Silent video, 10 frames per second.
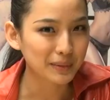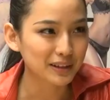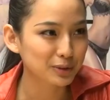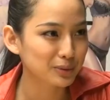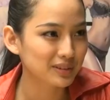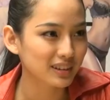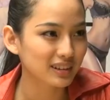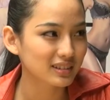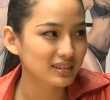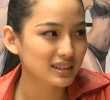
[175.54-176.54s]
蛮多的，
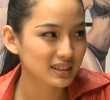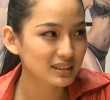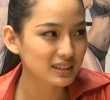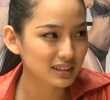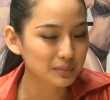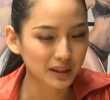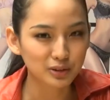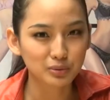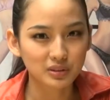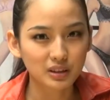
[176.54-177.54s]
其实真的蛮
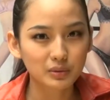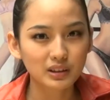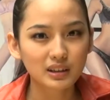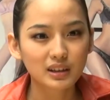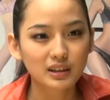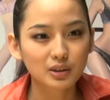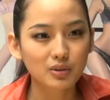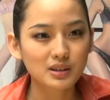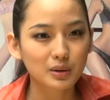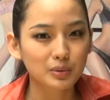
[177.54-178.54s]
多的，因为
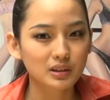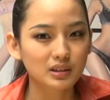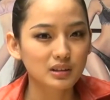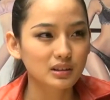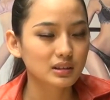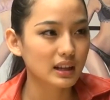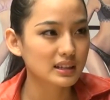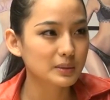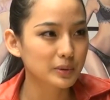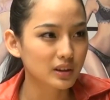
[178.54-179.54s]
通常我跟男
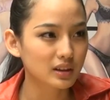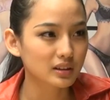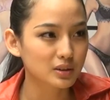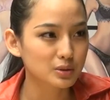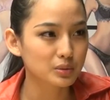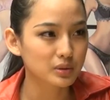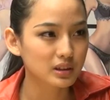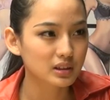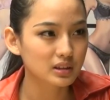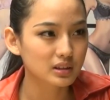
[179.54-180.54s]
性朋友来聊天的时候，我
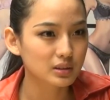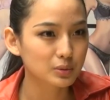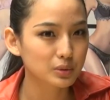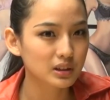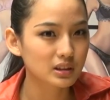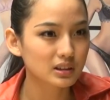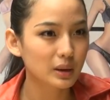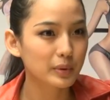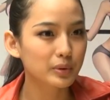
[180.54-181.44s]
会我会他们